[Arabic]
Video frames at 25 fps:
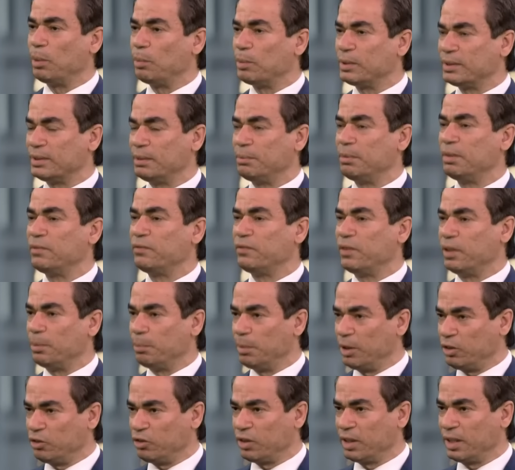والمسلمين في
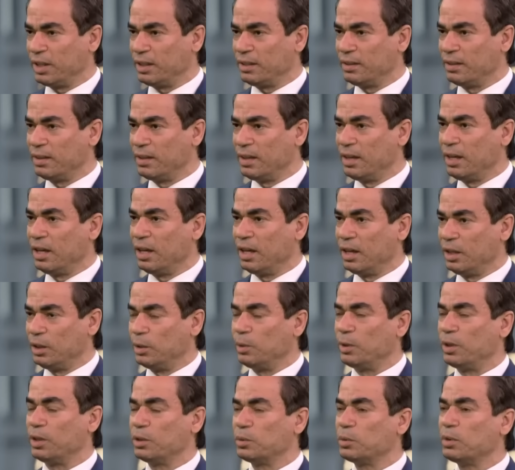ميتشيغان
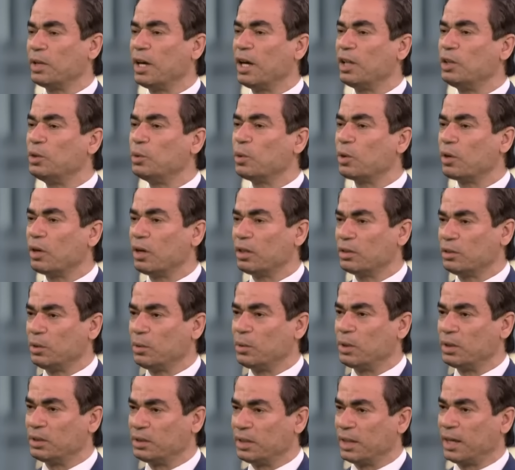يريدون أن
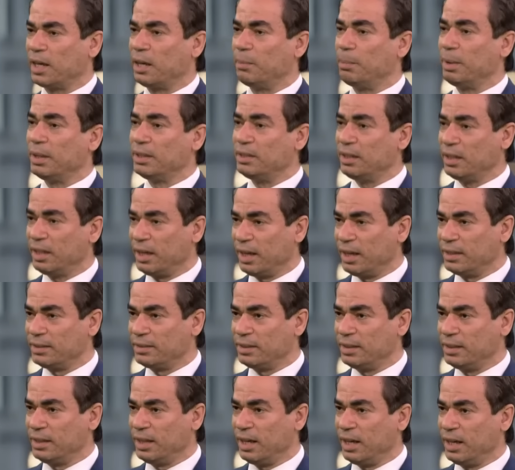يقاطعوا الانتخابات
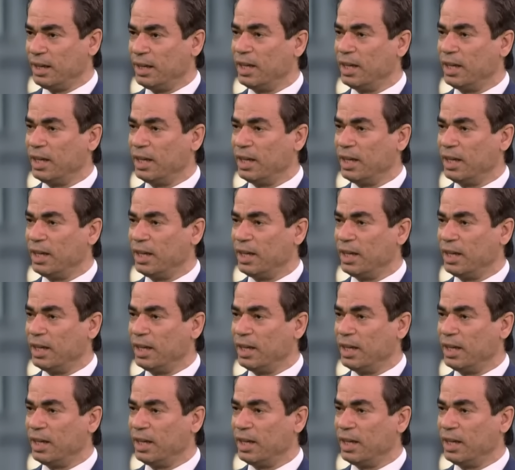الرئاسية